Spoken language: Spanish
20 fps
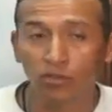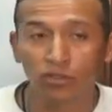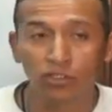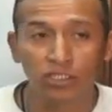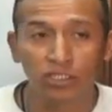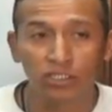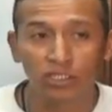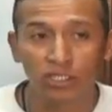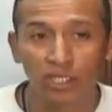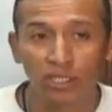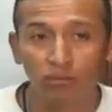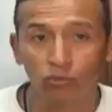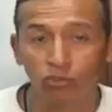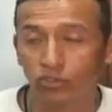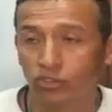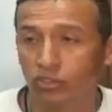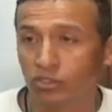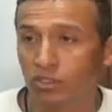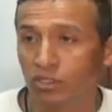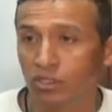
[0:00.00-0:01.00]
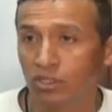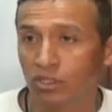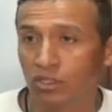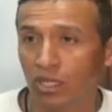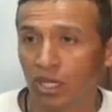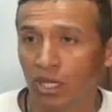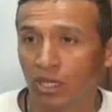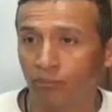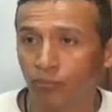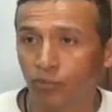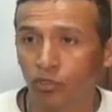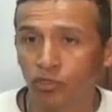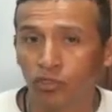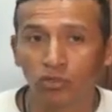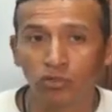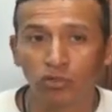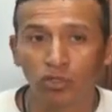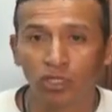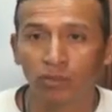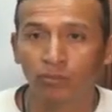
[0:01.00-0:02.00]
Necesitamos
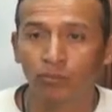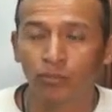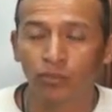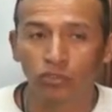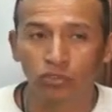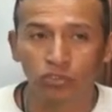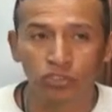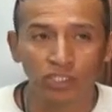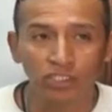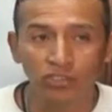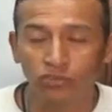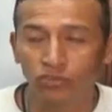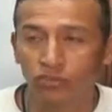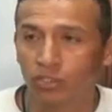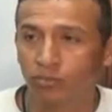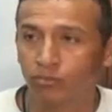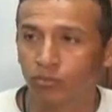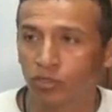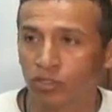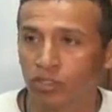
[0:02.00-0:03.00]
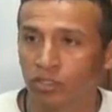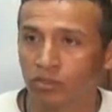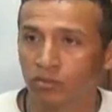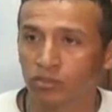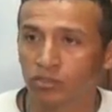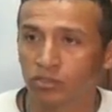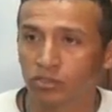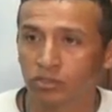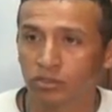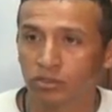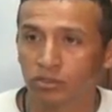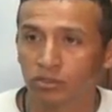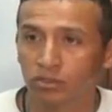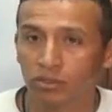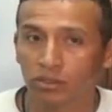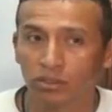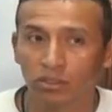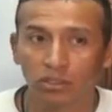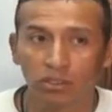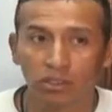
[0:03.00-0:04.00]
apoyo en procesos deportivos.
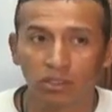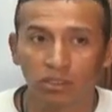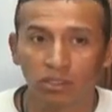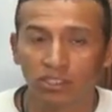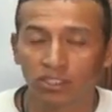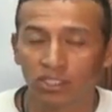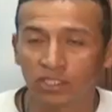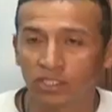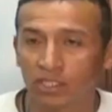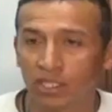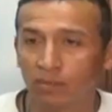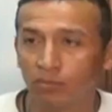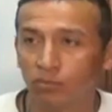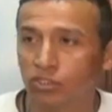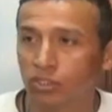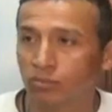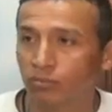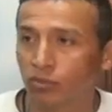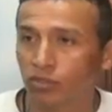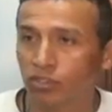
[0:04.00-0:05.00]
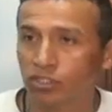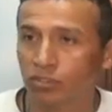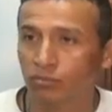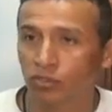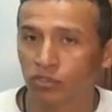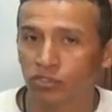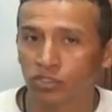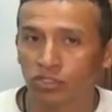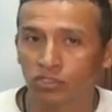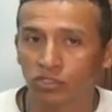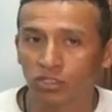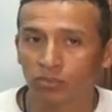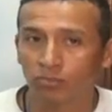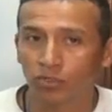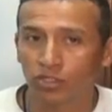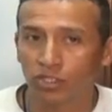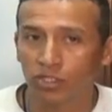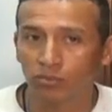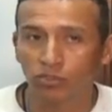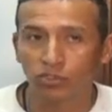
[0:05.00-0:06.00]
Necesitamos apoyos en procesos
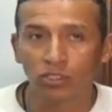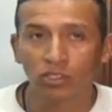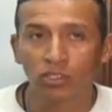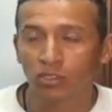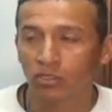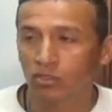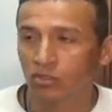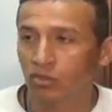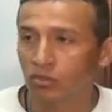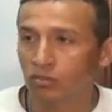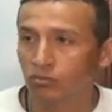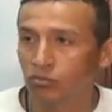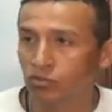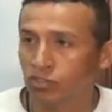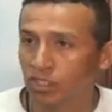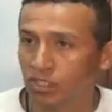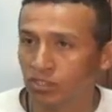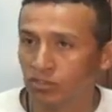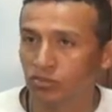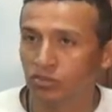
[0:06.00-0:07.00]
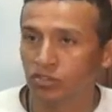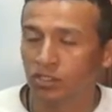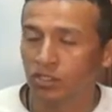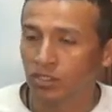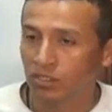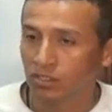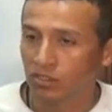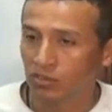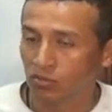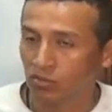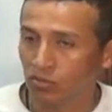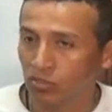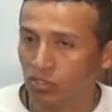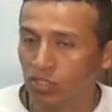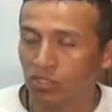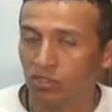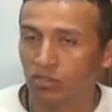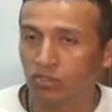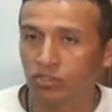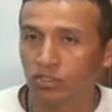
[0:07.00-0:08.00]
deportivos con muchachos, con
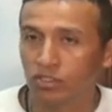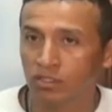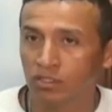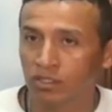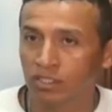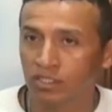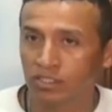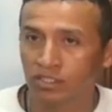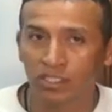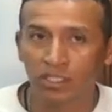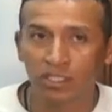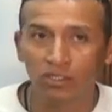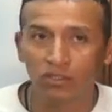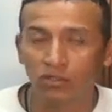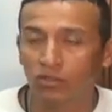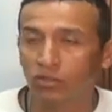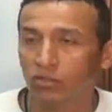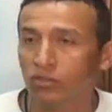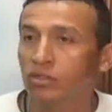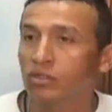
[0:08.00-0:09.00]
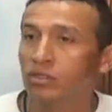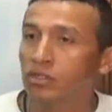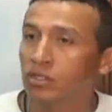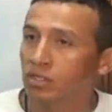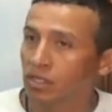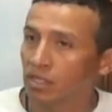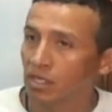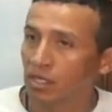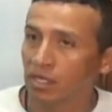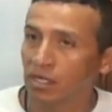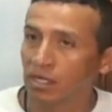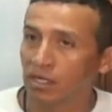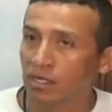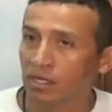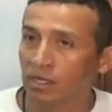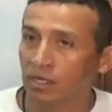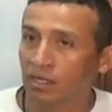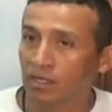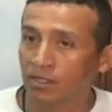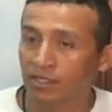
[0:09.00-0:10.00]
niños de 5
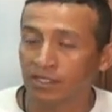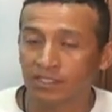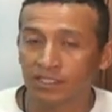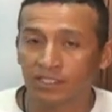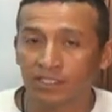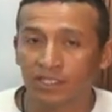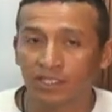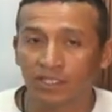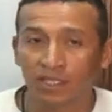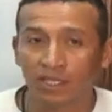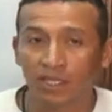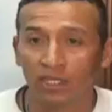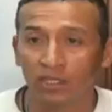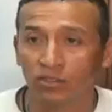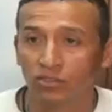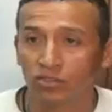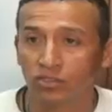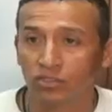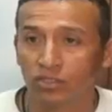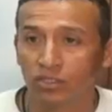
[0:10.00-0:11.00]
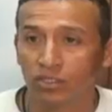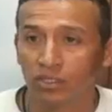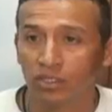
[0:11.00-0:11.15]
a 17 años.